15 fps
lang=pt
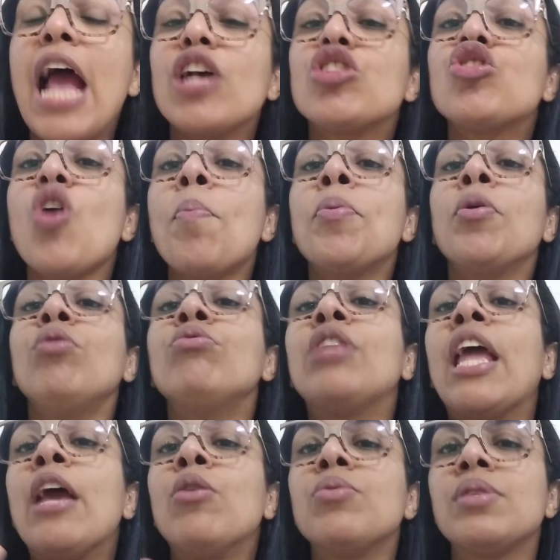É sobre o
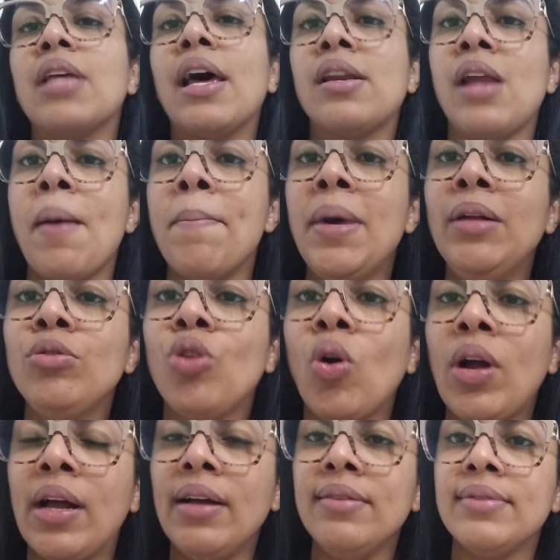Deus aramando
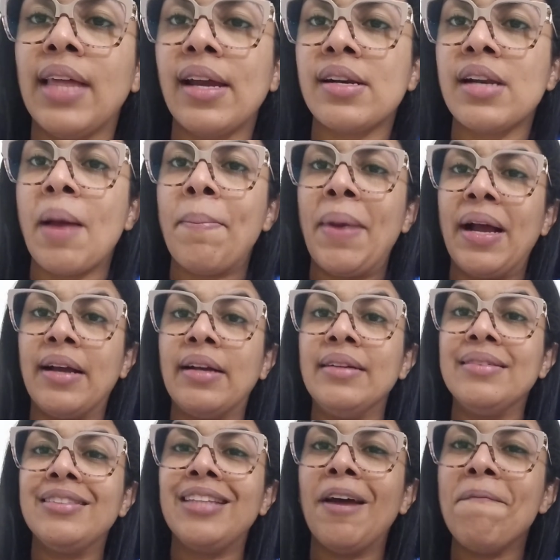canta,
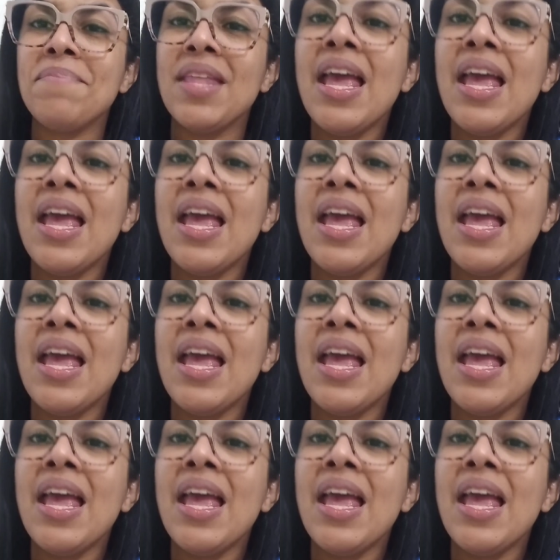rabacanta,